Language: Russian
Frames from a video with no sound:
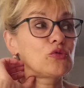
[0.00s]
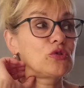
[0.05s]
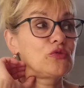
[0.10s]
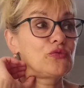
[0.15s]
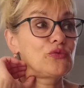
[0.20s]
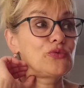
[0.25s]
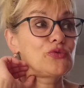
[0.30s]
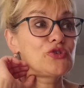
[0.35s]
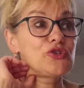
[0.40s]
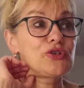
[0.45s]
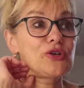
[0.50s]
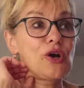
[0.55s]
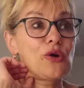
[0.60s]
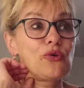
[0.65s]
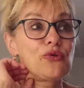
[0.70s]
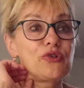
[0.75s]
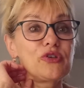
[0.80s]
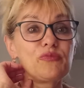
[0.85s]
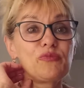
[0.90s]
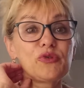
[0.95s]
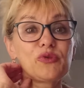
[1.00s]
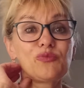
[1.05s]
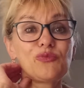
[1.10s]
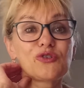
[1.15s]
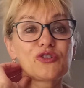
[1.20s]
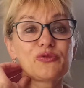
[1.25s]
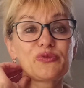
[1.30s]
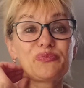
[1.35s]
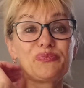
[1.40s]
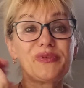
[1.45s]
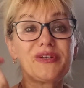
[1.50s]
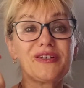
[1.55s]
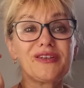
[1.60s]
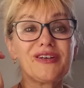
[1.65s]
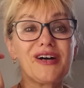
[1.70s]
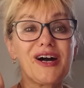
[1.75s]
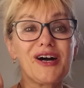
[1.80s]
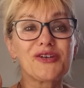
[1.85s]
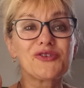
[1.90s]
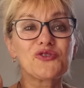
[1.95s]
говорю, ты включи какую-нибудь, может быть,
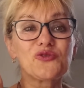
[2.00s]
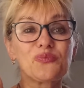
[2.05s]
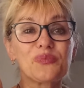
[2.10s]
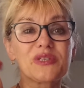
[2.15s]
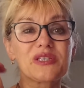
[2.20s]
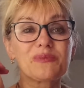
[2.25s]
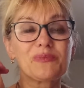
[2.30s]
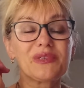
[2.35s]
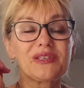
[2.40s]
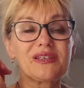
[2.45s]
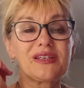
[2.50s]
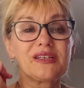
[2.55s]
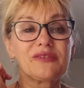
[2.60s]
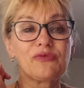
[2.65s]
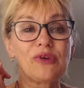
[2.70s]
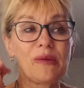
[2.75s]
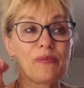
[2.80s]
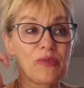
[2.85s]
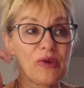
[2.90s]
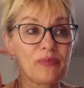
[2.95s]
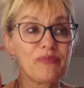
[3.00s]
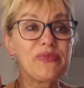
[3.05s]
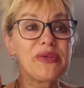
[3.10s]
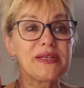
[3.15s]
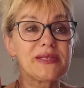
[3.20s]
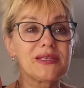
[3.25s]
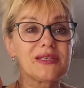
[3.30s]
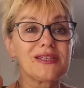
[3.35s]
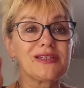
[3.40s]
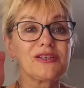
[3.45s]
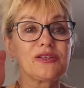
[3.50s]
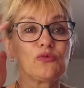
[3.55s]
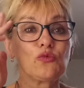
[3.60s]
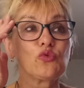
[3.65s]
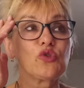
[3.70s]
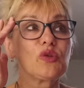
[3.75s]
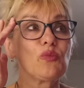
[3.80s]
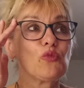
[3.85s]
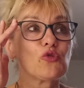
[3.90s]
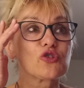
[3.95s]
передачу посмотреть вам вместе.
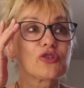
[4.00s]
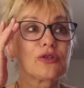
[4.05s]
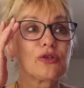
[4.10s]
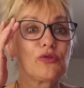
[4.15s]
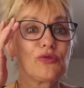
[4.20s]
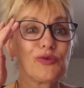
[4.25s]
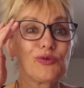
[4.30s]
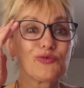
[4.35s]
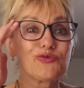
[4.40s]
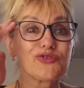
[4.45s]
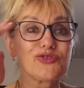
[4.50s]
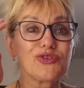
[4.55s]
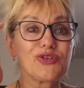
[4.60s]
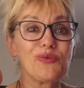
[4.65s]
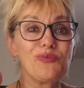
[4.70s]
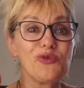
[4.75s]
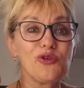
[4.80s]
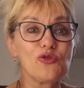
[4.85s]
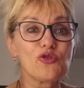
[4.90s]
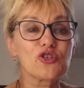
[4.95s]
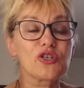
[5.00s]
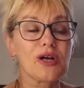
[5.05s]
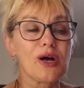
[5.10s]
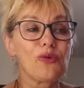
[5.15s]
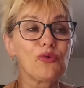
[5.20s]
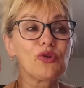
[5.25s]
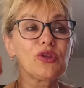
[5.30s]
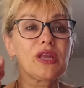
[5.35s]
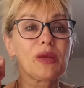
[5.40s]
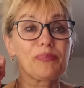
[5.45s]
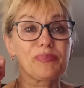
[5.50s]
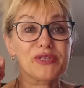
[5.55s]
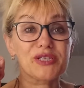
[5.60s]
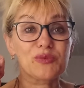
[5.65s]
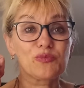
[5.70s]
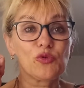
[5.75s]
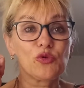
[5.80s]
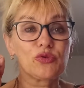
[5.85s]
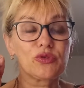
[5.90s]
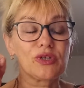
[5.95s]
Ну, ты, может, говорю, стремнешь, а он-то
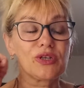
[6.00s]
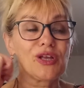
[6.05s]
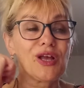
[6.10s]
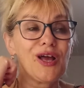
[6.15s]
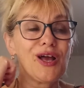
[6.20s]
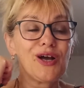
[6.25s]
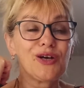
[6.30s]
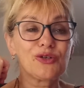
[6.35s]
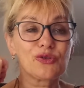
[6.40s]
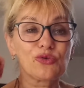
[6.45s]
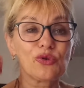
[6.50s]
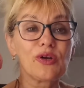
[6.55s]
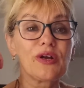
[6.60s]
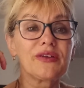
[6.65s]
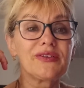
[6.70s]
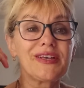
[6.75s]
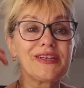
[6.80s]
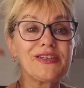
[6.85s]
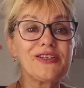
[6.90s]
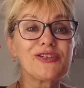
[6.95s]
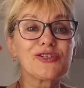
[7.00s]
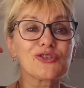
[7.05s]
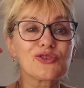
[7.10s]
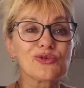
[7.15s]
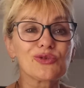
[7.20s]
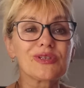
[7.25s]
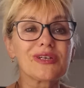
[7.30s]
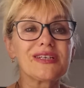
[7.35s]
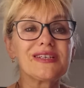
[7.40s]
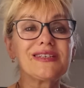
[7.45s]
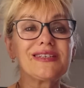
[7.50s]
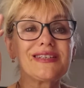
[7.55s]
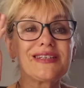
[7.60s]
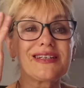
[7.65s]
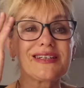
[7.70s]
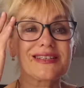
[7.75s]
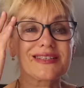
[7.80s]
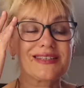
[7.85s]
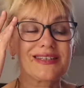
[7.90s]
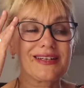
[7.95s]
посмотрит. Но только найдите что-то
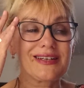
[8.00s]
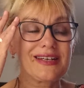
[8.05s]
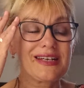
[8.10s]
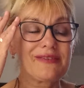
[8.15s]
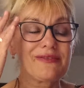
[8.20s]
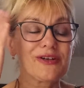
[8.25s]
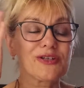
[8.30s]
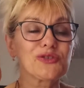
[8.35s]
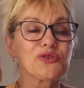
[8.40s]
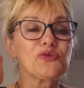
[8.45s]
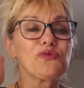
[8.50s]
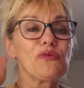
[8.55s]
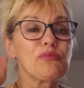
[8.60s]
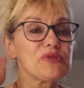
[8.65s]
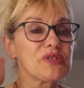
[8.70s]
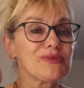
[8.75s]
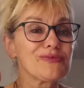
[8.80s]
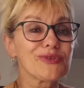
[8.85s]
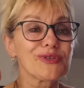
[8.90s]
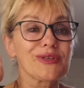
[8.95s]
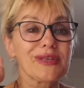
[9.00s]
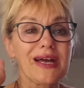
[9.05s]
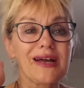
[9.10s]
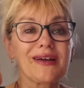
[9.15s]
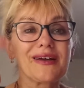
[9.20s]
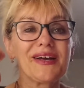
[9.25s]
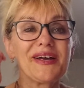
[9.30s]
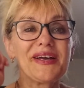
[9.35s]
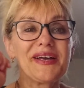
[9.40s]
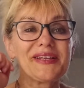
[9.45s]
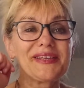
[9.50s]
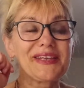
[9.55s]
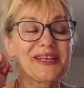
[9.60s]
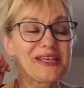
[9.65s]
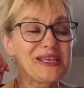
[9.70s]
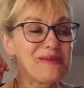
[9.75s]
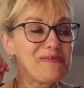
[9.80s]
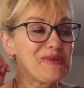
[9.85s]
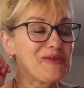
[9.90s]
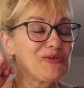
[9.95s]
интересное для вас. Ну, в общем, вот так,
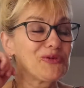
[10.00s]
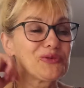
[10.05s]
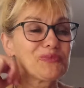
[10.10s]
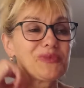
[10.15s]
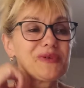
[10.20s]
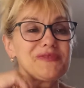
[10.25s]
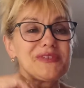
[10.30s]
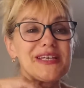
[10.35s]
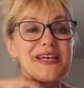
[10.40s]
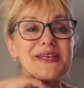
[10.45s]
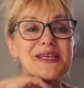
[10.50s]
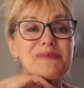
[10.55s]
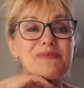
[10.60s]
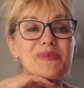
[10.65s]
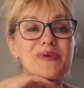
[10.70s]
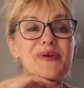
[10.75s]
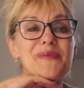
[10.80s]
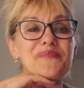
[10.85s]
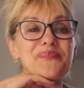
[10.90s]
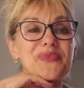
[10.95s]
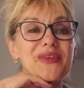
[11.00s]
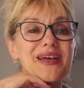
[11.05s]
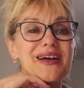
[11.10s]
такими вот мы всякими,